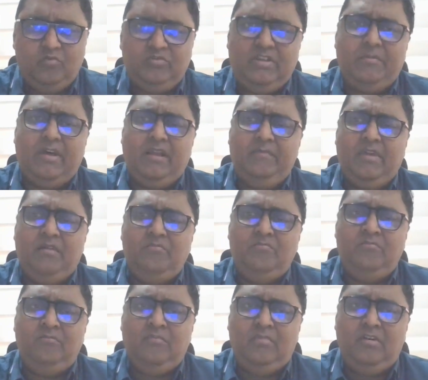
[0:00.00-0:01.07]
उसके बारे में हम
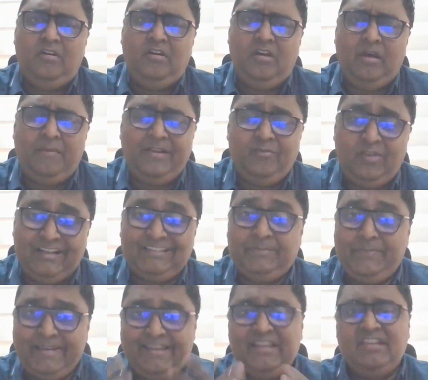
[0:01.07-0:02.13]
uh, हमारे जो
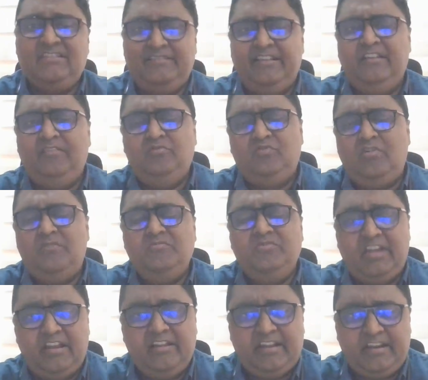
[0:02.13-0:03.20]
एक्सपीरियंस है उसको हम
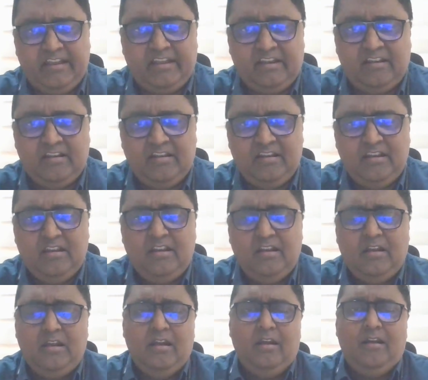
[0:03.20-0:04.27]
शेयर करेंगे
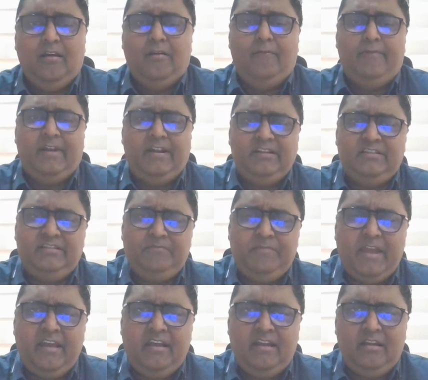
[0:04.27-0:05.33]
फ्रेंड्स
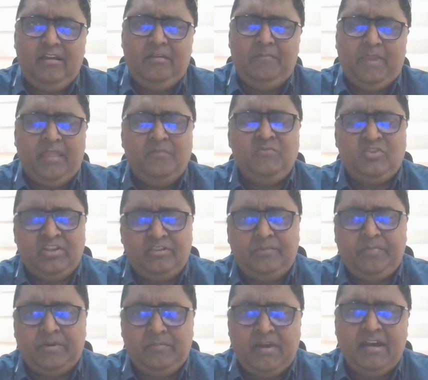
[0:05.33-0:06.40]
मैं मेरा नाम जितेंद्र
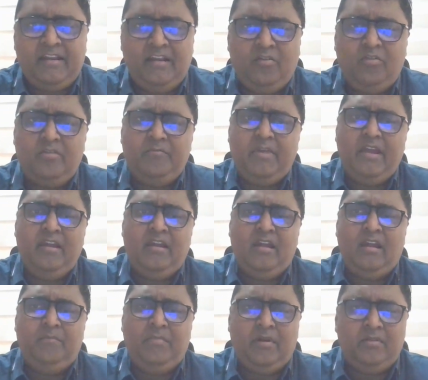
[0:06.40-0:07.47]
परमार है और मैं
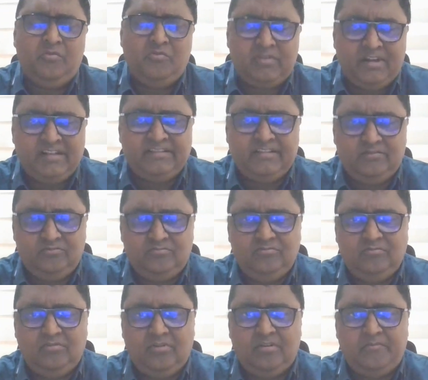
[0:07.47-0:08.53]
अहमदाबाद गुजरात से
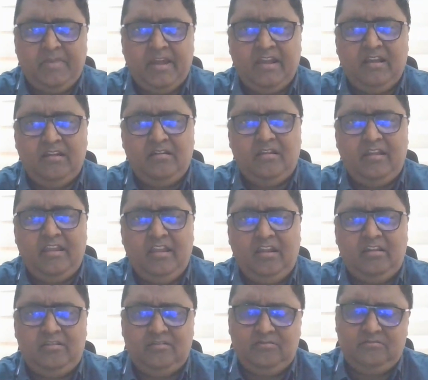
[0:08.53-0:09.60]
हूँ और मैं
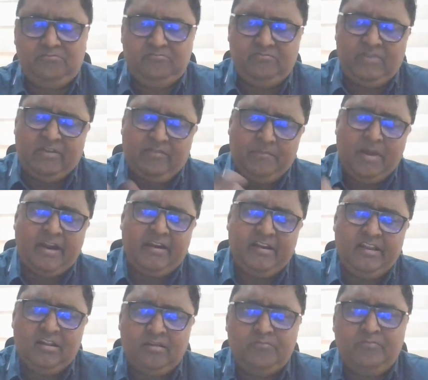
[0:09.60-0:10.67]
एक नेटवर्क
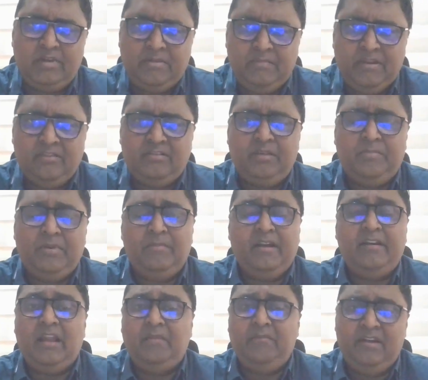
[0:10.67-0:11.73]
मार्केटिंग कंपनी में ट्रिपल
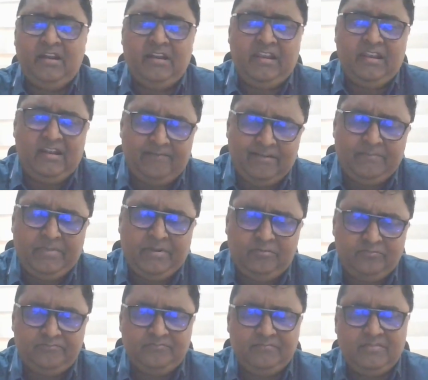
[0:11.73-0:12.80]
बेड डायमंड के लेवल पे
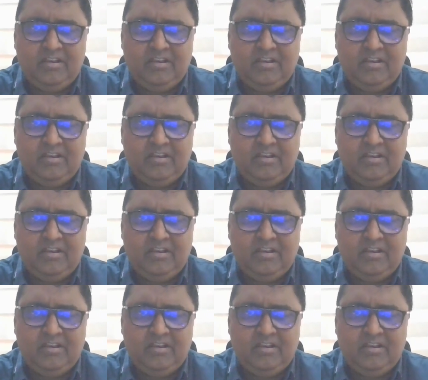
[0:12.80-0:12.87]
हूँ